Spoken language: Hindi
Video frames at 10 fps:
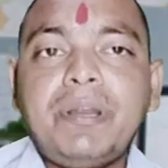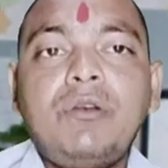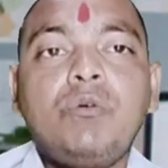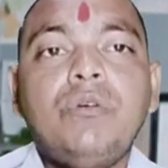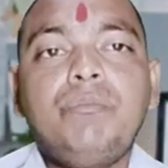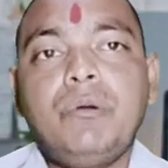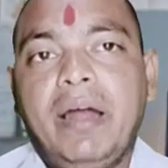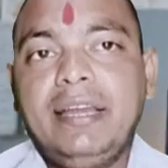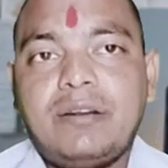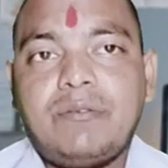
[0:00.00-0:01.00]
पर लोन
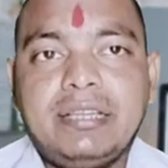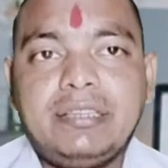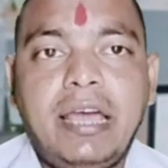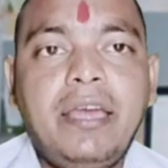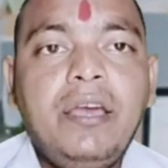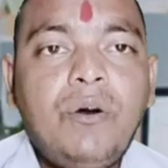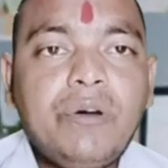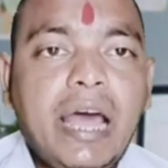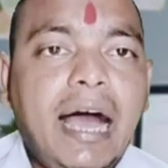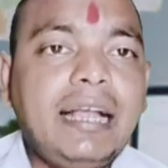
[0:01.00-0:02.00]
प्रोवाइड करवाता है
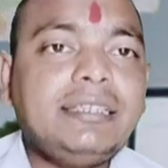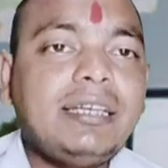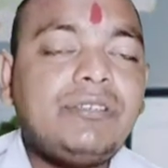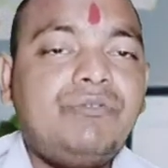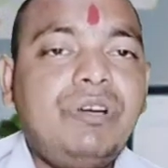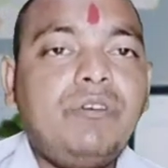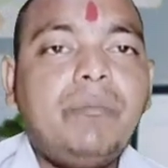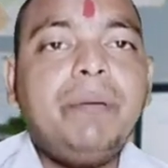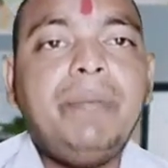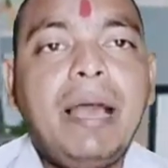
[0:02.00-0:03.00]
और आज के इस वीडियो
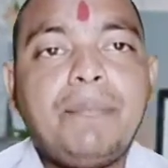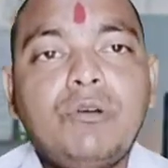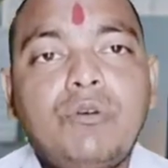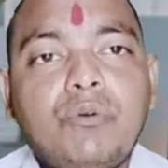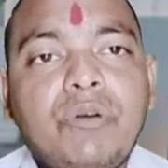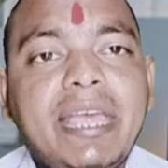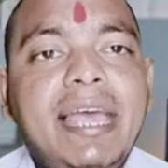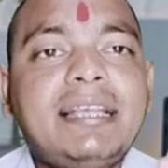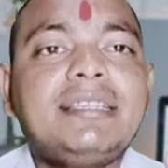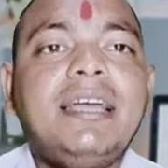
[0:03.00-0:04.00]
में मैं आप लोगों को एक
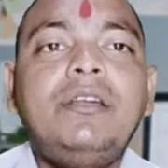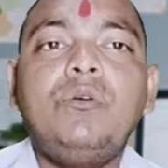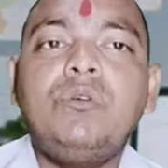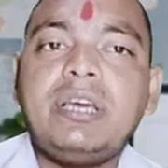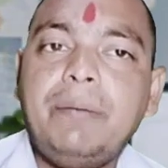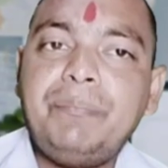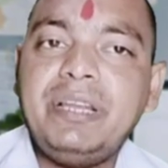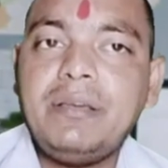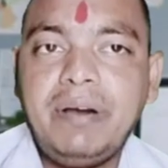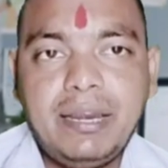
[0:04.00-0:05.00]
ऐसा ही लोन
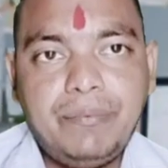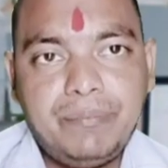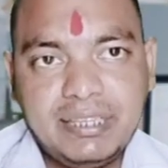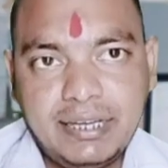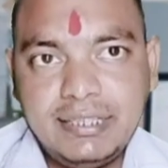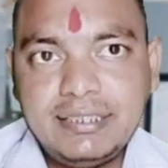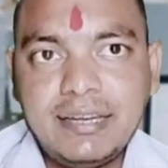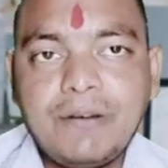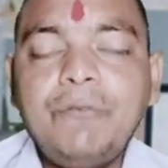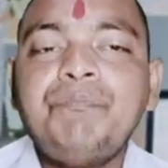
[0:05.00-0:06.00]
कंपनी के बारे में बताने
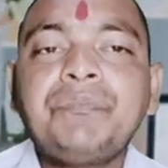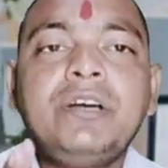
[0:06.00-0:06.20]
जा रहा हूँ